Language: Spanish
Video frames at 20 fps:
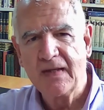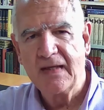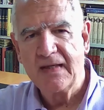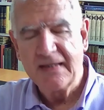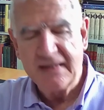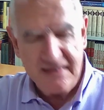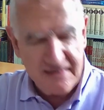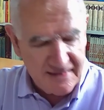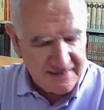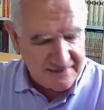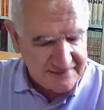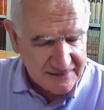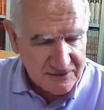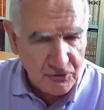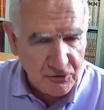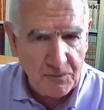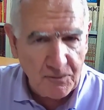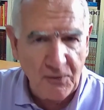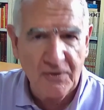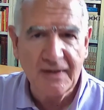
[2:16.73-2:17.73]
Y este
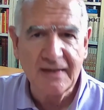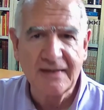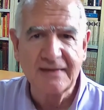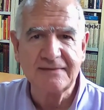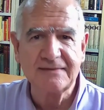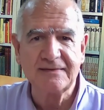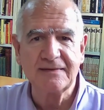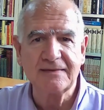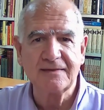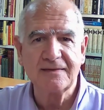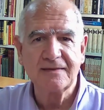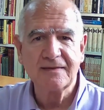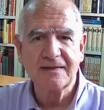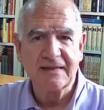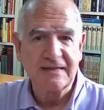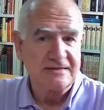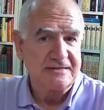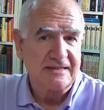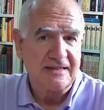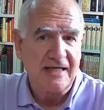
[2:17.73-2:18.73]
grupo de gente
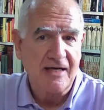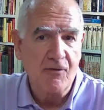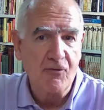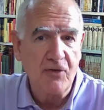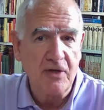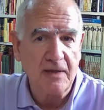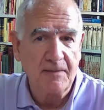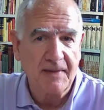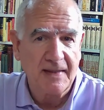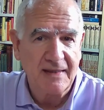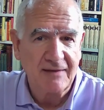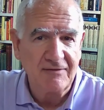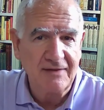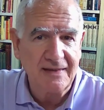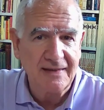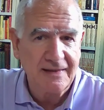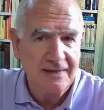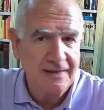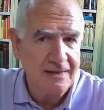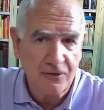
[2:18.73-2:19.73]
que se reúne para
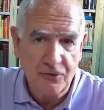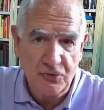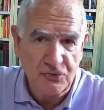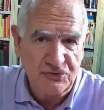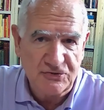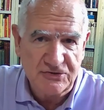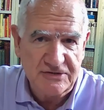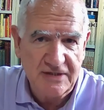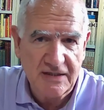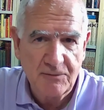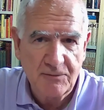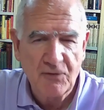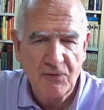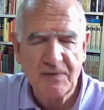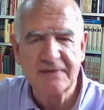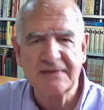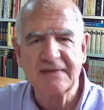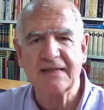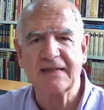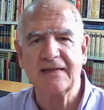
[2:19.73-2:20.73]
hablar, no se sabe muy
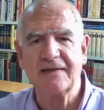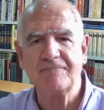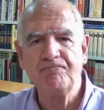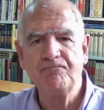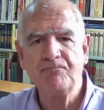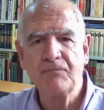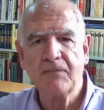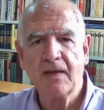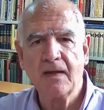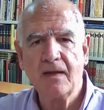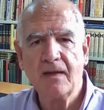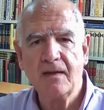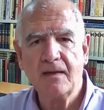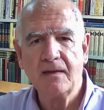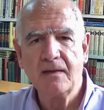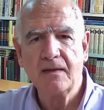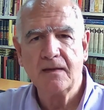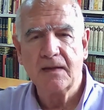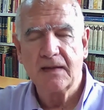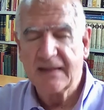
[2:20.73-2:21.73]
bien de qué,
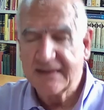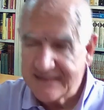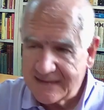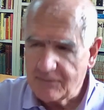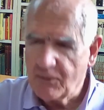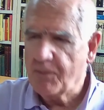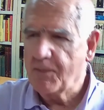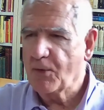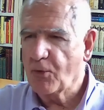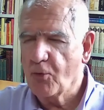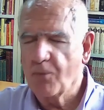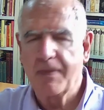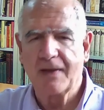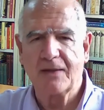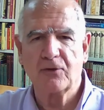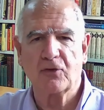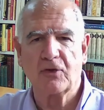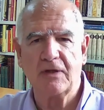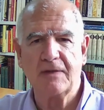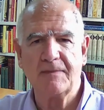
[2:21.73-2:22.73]
estamos
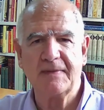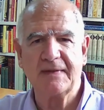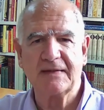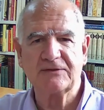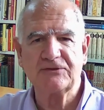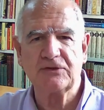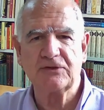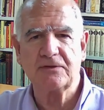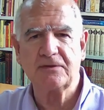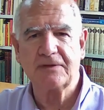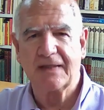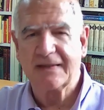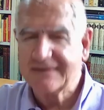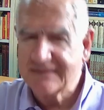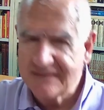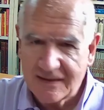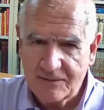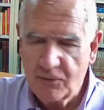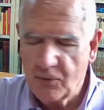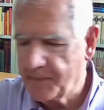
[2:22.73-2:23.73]
preocupados con la inmigración,
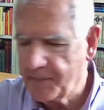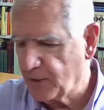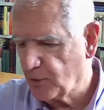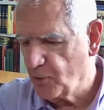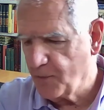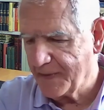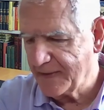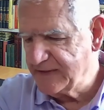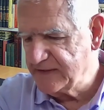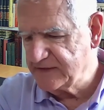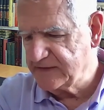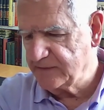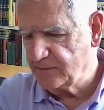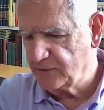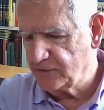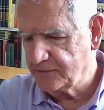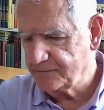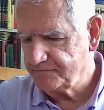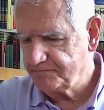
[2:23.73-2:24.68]
estamos preocupadísimos.